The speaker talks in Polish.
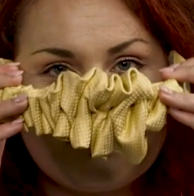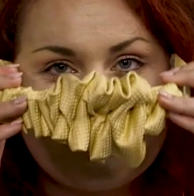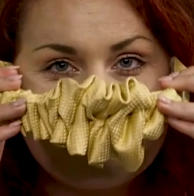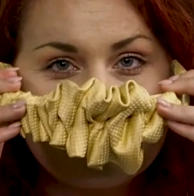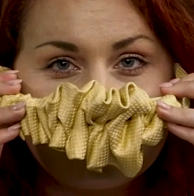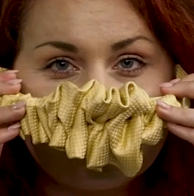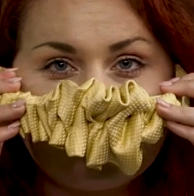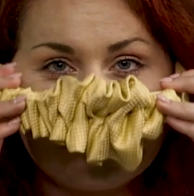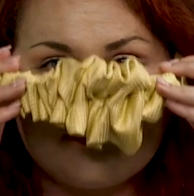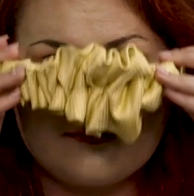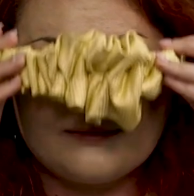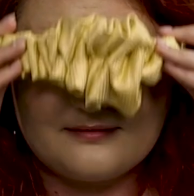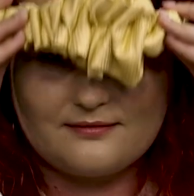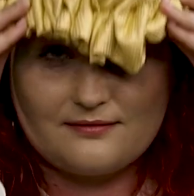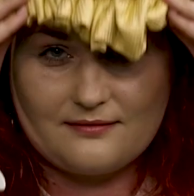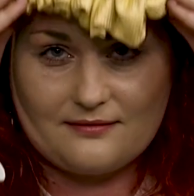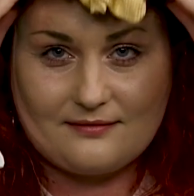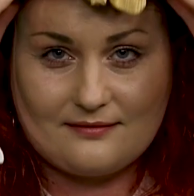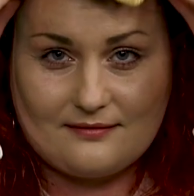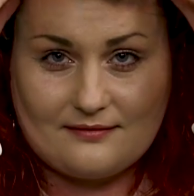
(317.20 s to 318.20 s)
trzymała
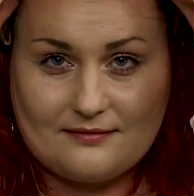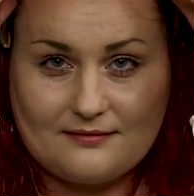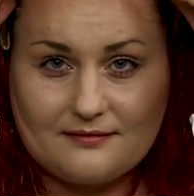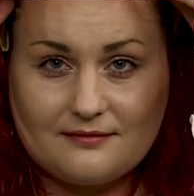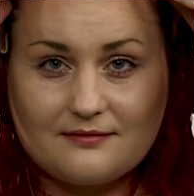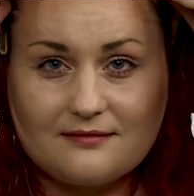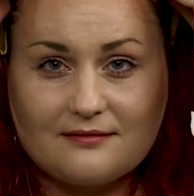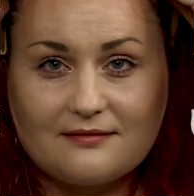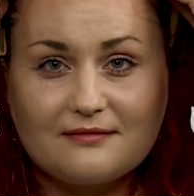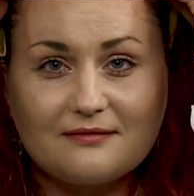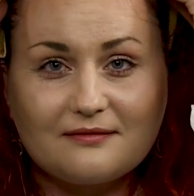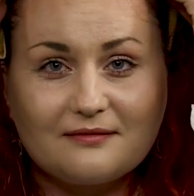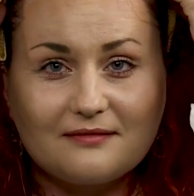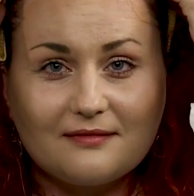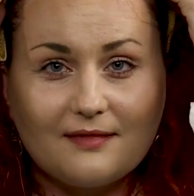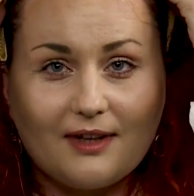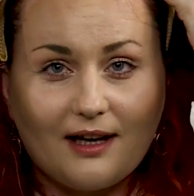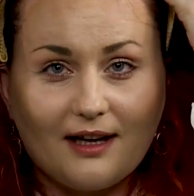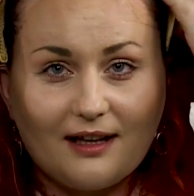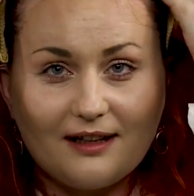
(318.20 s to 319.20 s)
włosy.
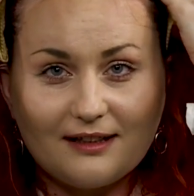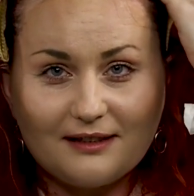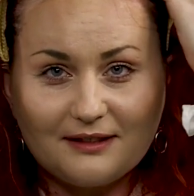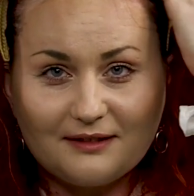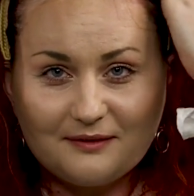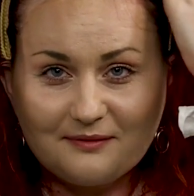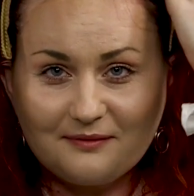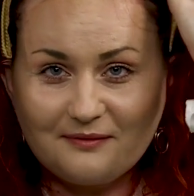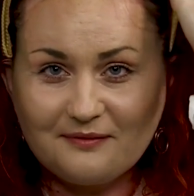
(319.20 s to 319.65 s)
Jak tam ci